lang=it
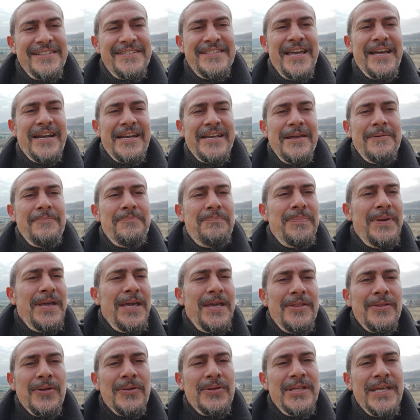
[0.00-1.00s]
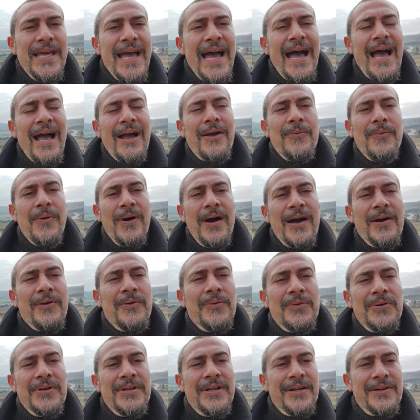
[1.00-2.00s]
eh, si è riempito di acqua
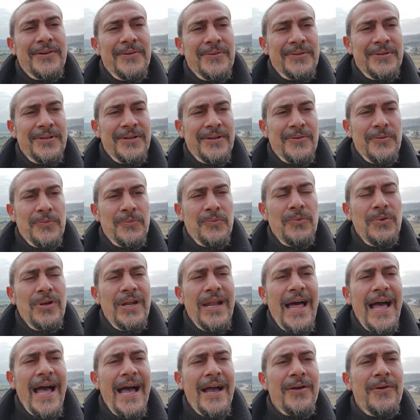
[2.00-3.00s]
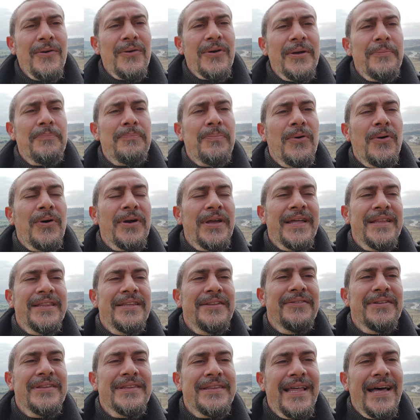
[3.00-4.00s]
con, con, con, un lago che poi è
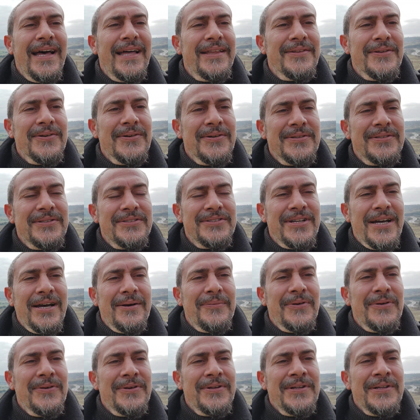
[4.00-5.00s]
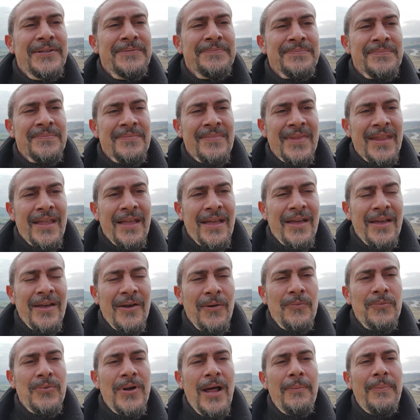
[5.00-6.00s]
diventato diciamo, mm,
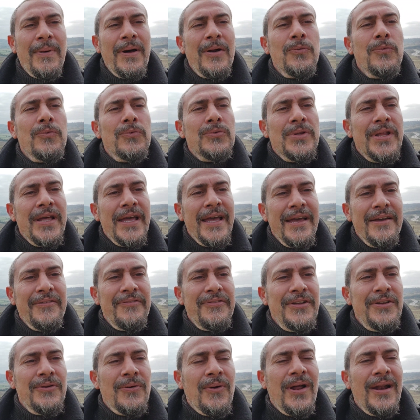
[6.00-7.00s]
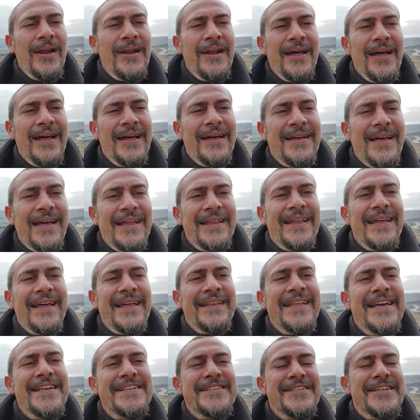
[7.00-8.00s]
una palude fino alla,
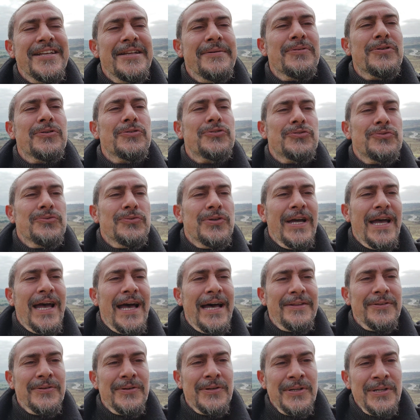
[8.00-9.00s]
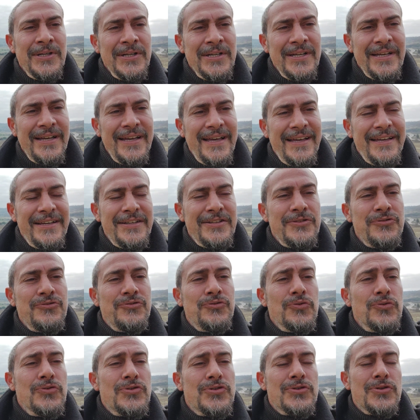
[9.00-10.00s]
ad essere prosciugato eh,
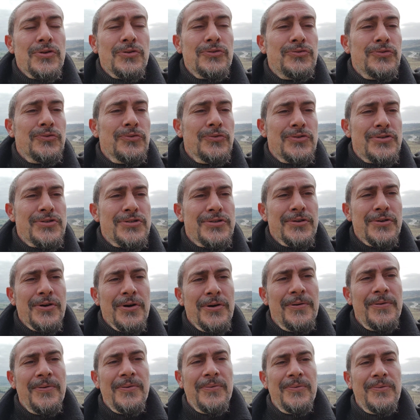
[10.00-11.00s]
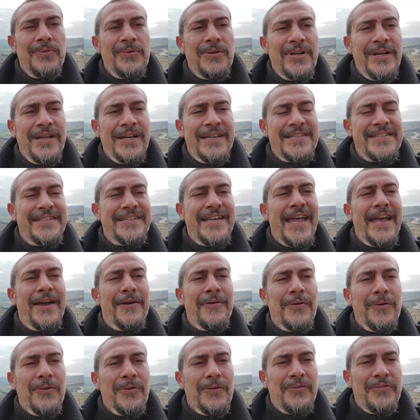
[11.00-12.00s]
giusto giusto un
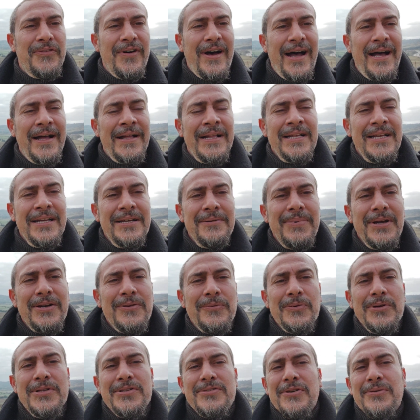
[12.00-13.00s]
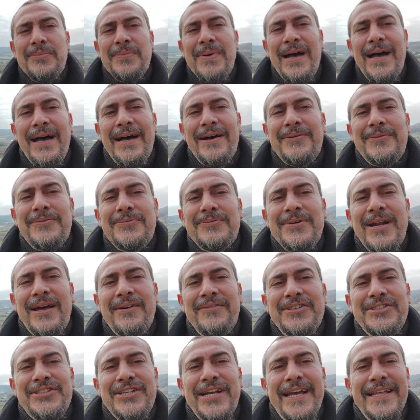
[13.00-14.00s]
secolo fa. Per cui insomma una
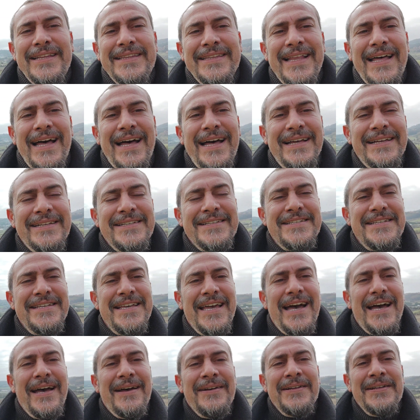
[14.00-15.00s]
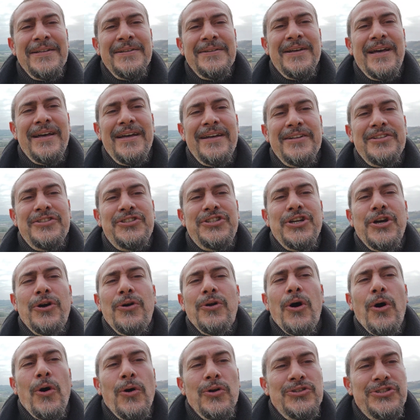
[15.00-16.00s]
vicenda sia eh,
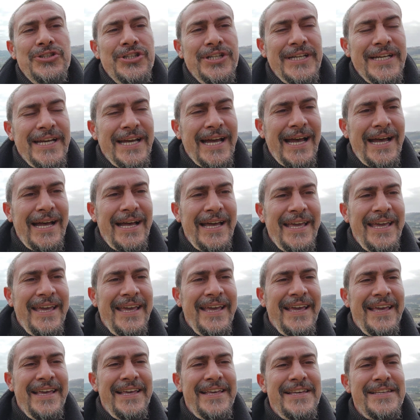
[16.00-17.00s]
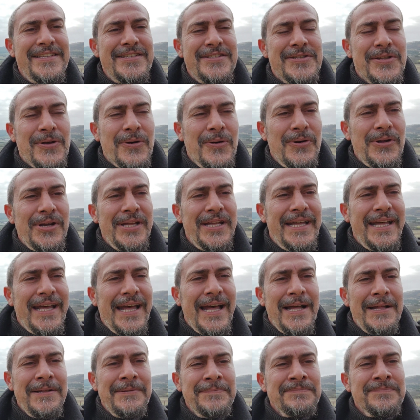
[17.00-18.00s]
geologica e, e, e
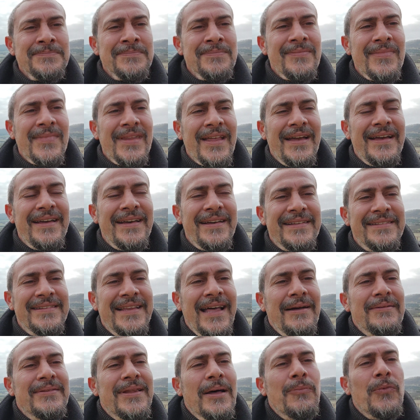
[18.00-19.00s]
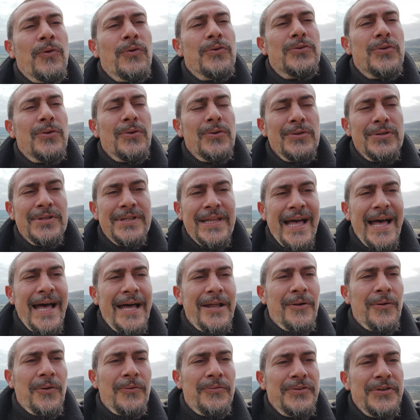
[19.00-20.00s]
storica eh, da, da, molto
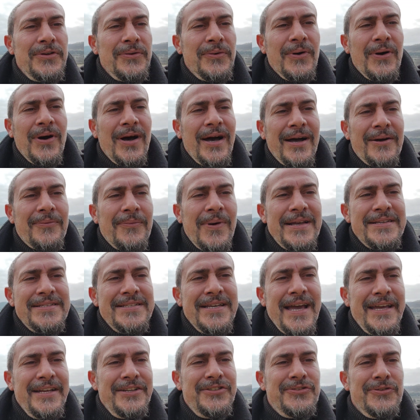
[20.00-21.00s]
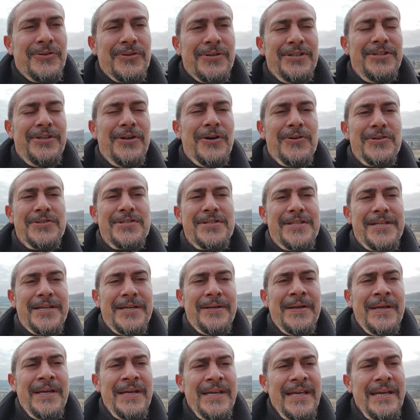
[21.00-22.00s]
lontano fino a quasi ai giorni nostri.
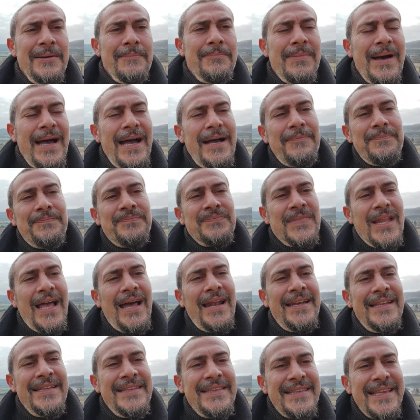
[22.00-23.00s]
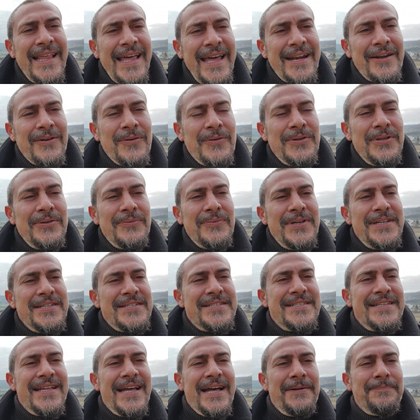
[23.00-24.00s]
Ma all'interno di
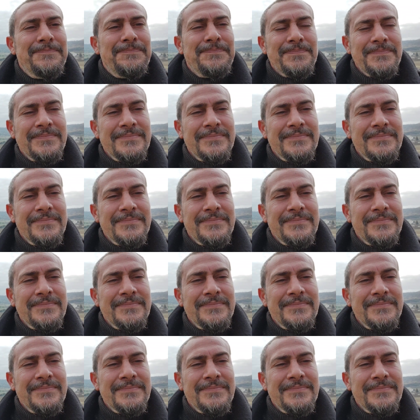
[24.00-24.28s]
questa